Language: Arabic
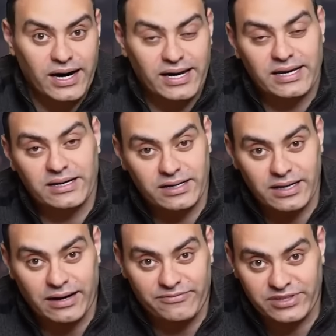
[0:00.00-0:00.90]
على
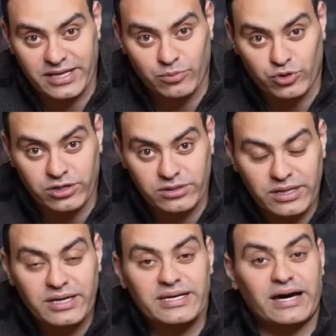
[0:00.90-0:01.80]
فتح برهان
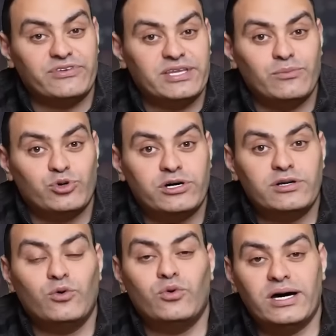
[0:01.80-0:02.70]
يا عبد فتح برهان
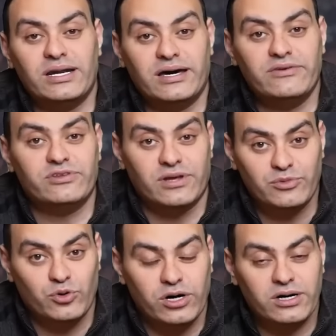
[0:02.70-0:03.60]
هو اللي هيفرض
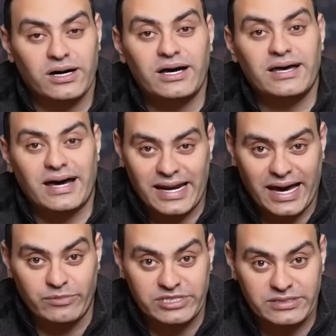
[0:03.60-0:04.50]
امر واقع على
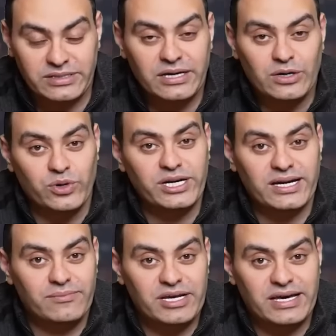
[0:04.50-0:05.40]
حميدتي وهنا
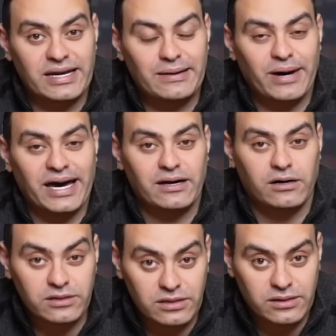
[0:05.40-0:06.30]
احنا بنتكلم على
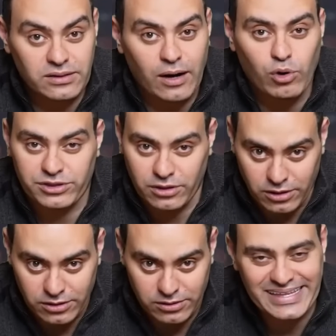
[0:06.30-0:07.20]
قتل او
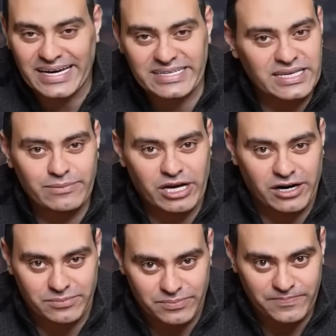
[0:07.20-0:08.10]
اعتقال ده اللي هتنتهي بيه
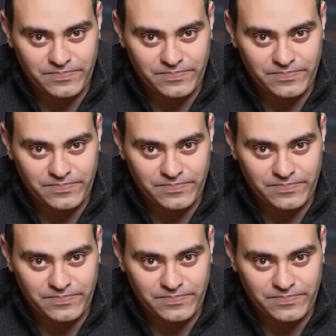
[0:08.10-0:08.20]
الحرب